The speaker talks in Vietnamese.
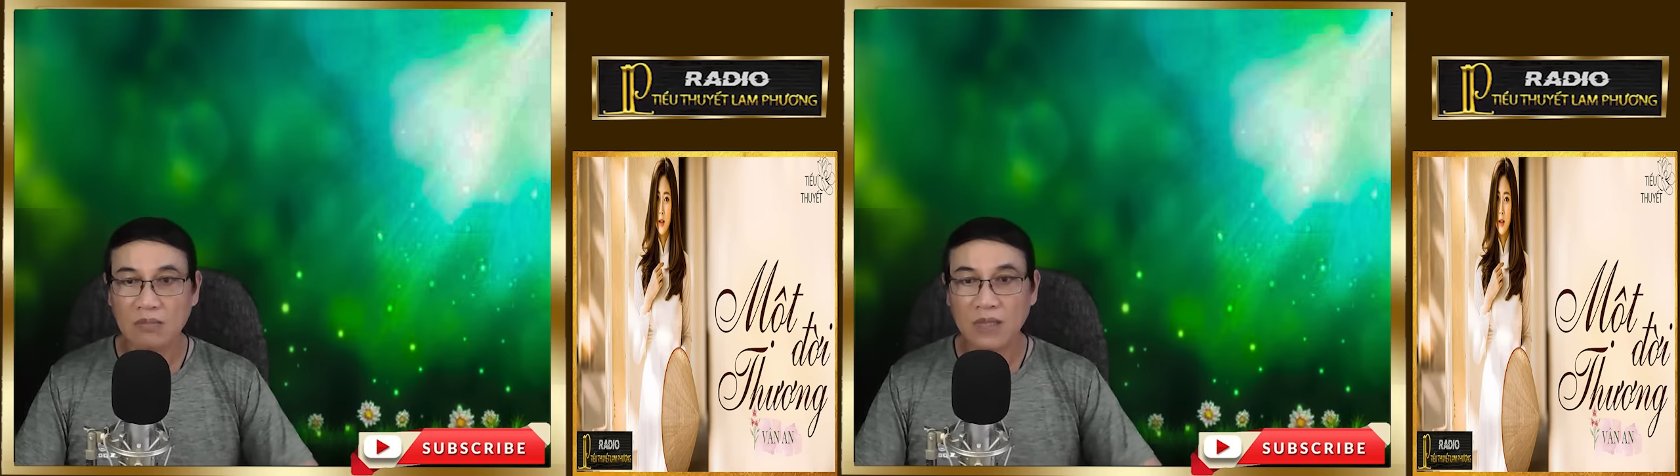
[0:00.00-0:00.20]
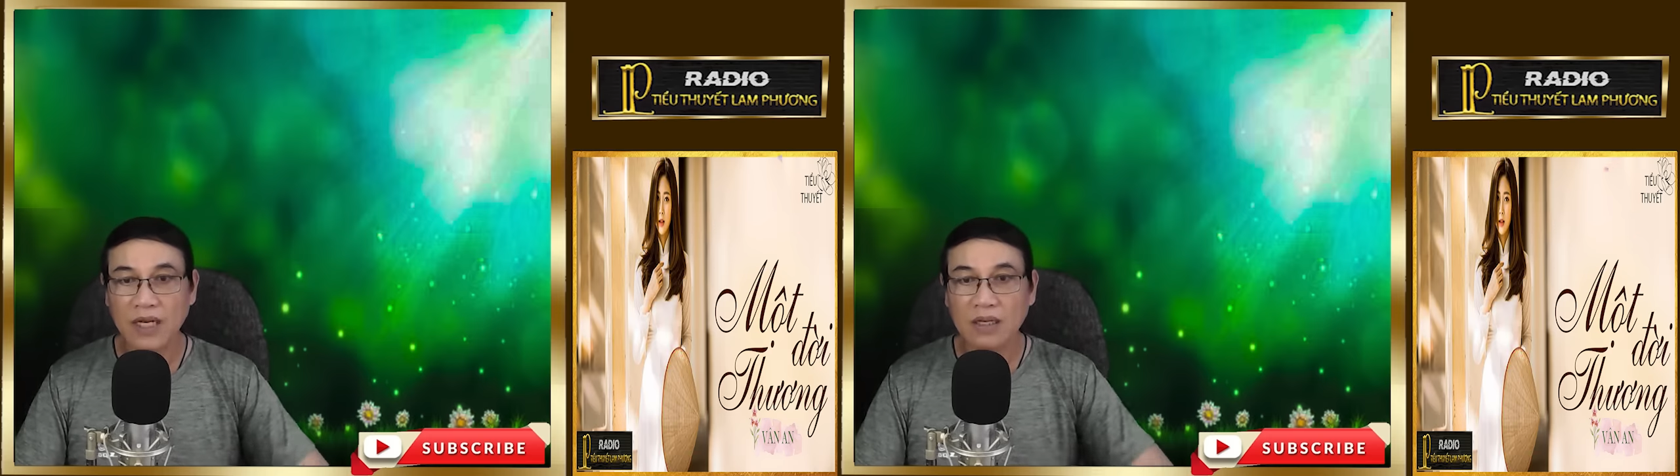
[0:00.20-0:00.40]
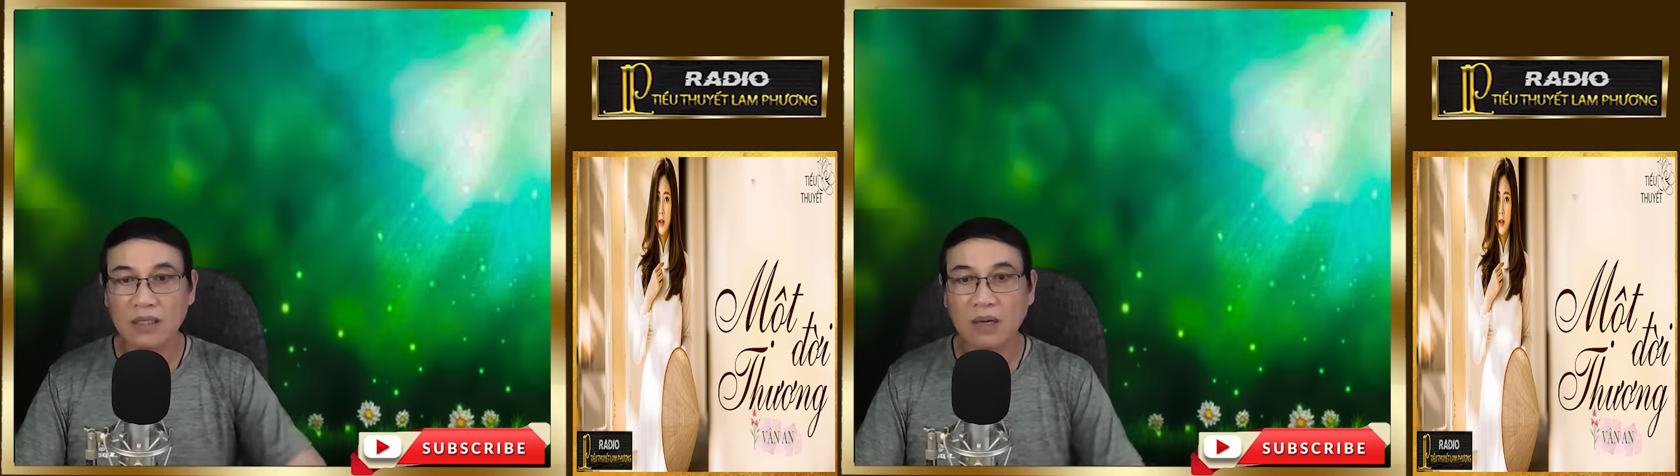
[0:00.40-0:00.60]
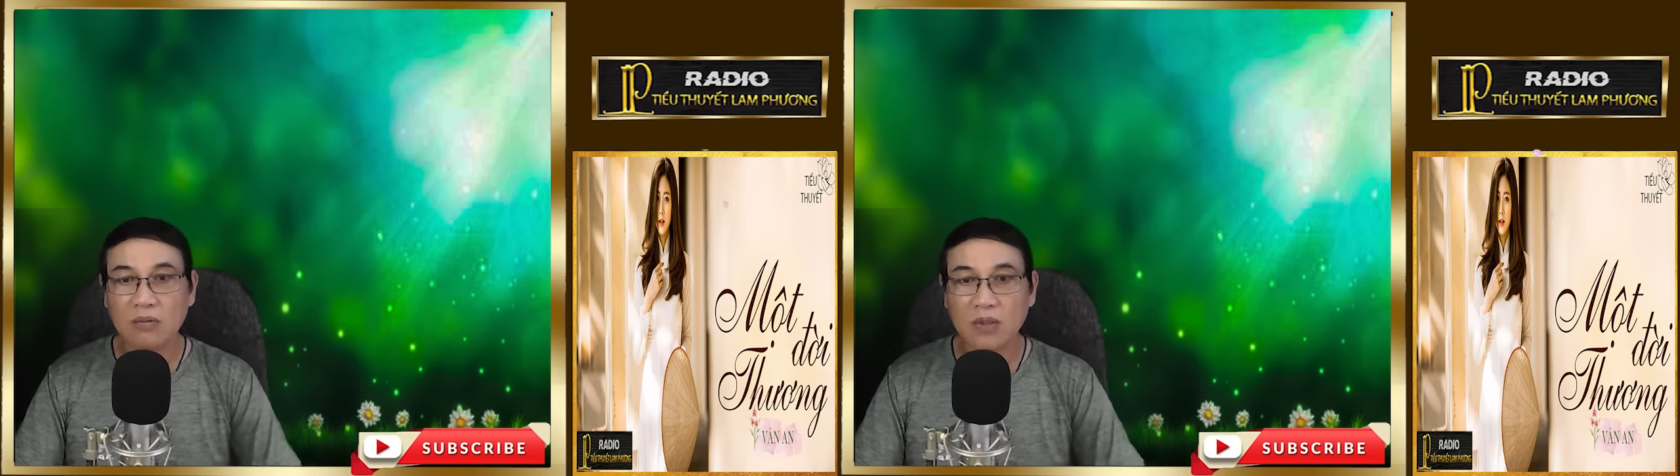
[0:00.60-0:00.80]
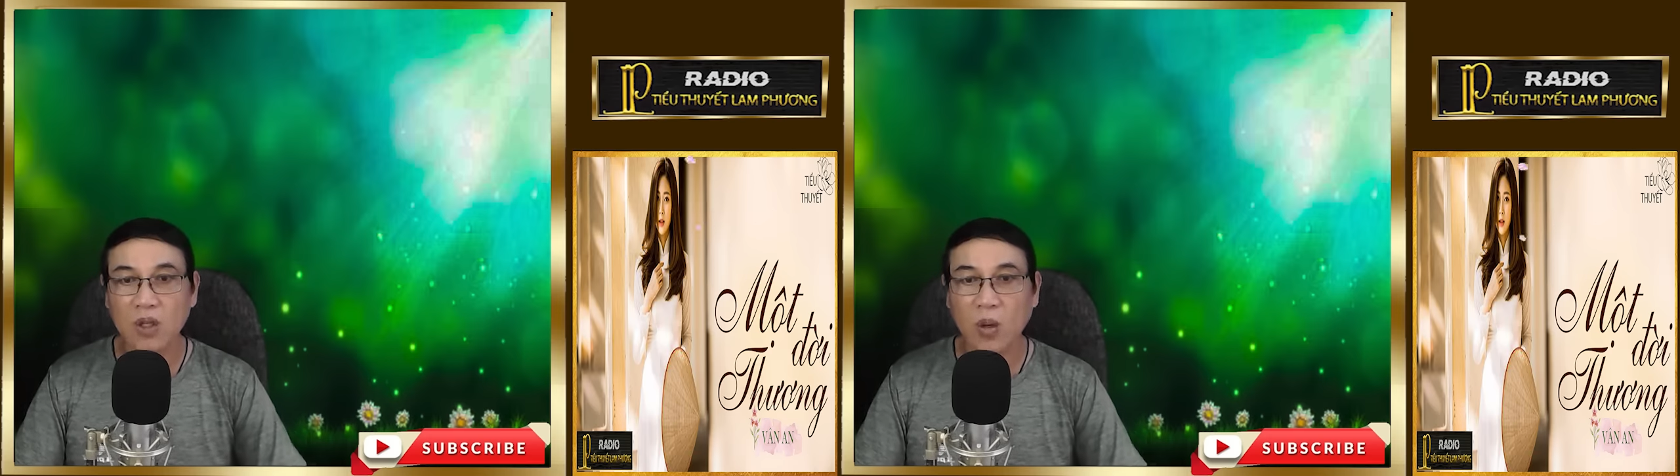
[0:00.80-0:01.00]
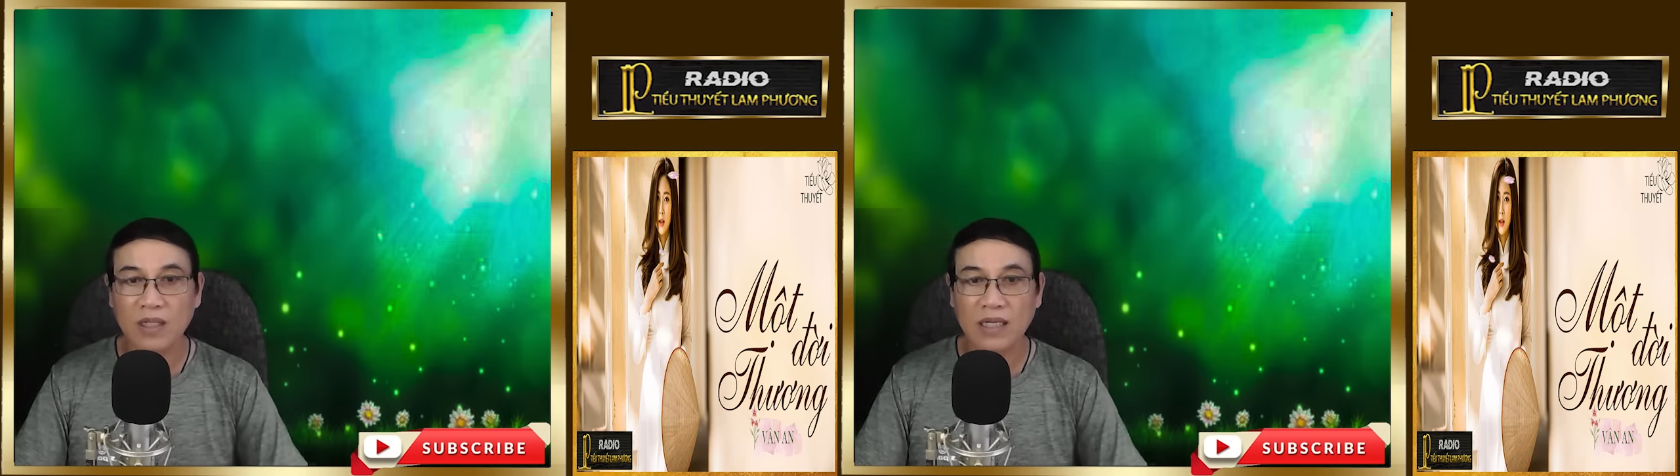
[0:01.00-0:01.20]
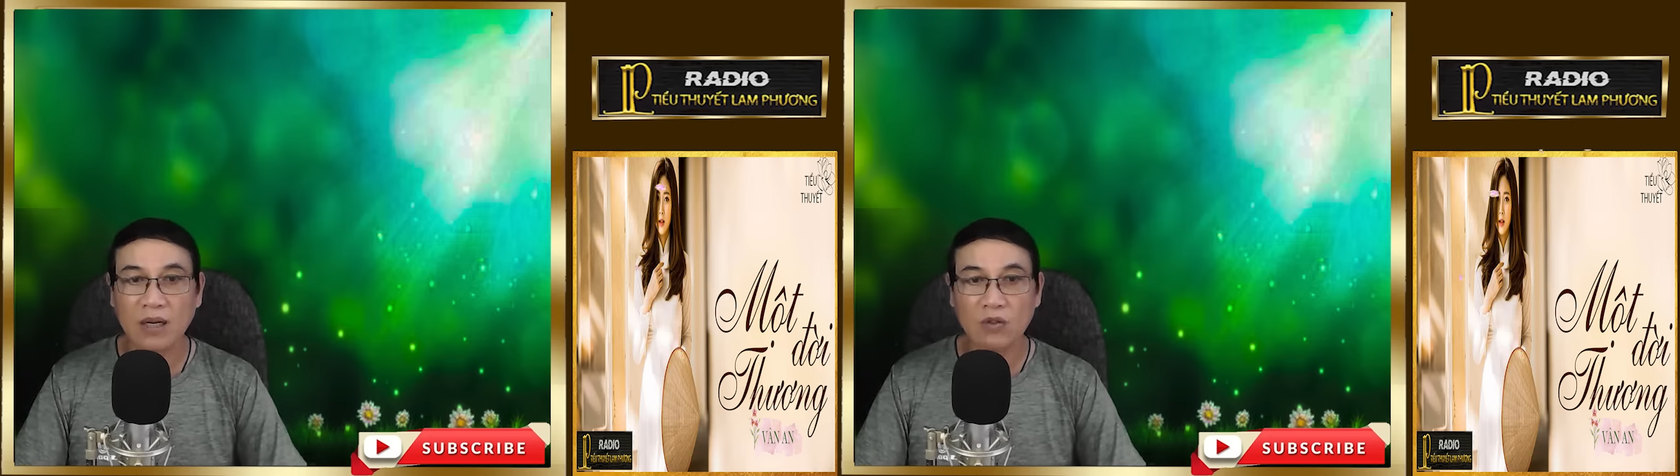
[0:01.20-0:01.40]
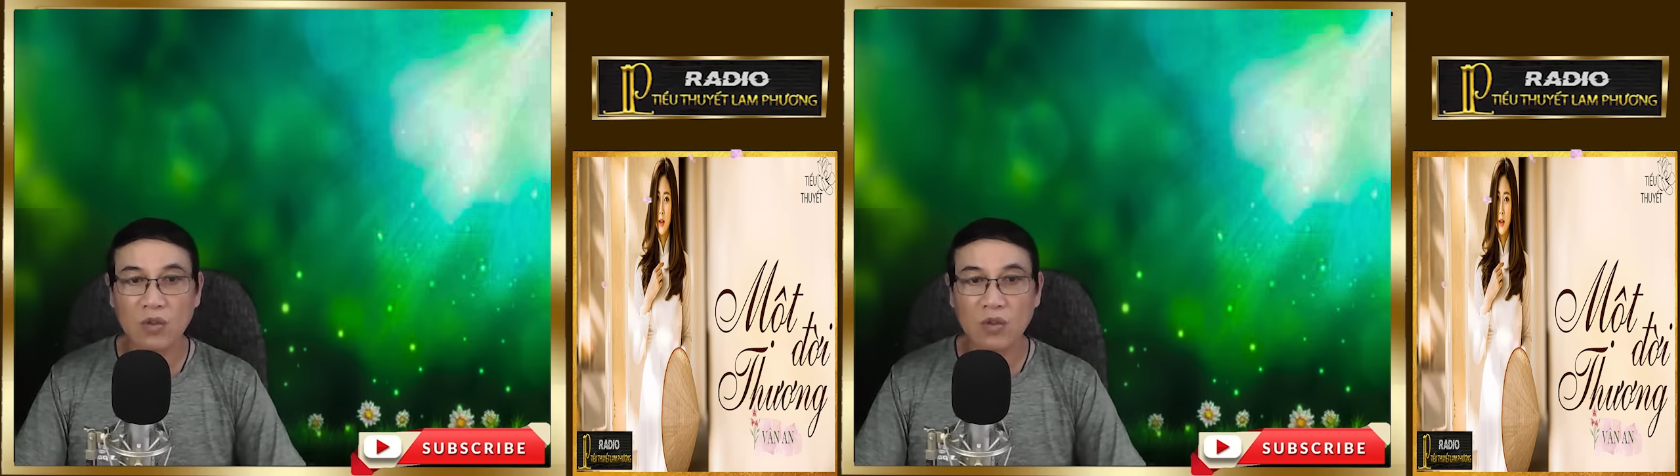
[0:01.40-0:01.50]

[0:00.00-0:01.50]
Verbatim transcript: lấy nước nóng dội từ đầu